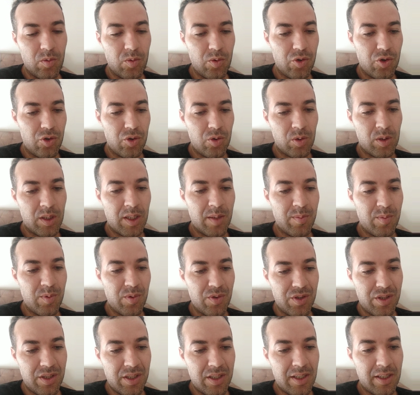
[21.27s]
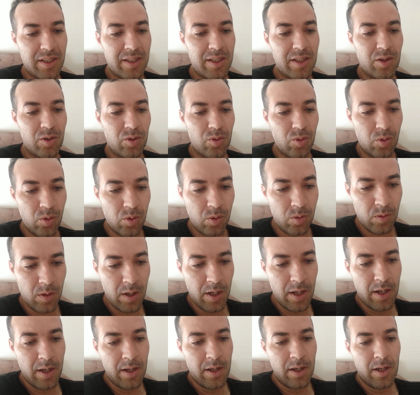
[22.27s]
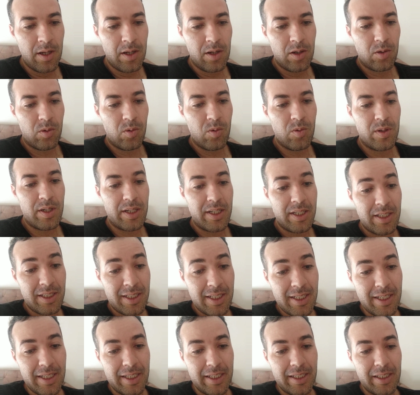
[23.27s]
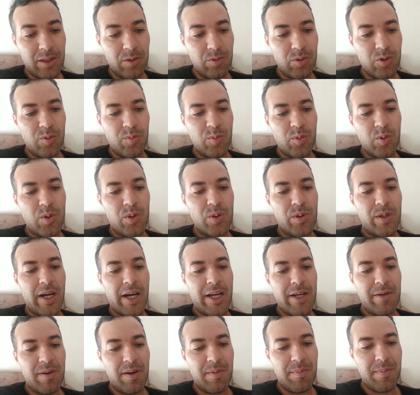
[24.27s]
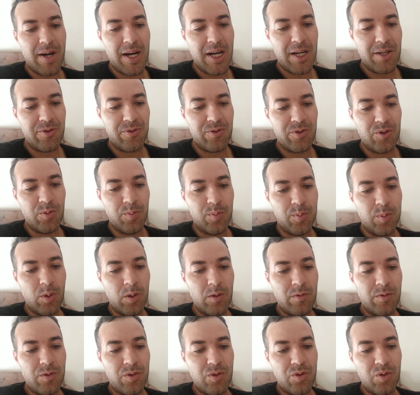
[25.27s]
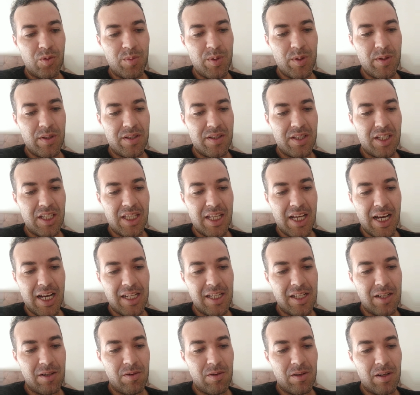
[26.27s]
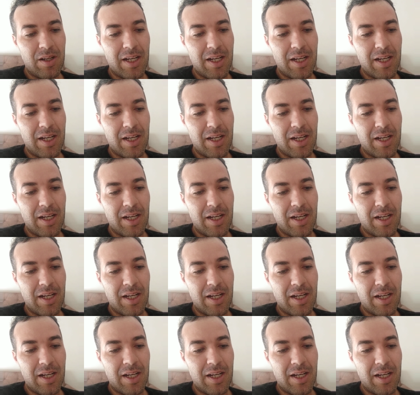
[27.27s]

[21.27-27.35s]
o som da buzina, gritou com um grande grito, e o muro caiu abaixo, e o povo subiu à cidade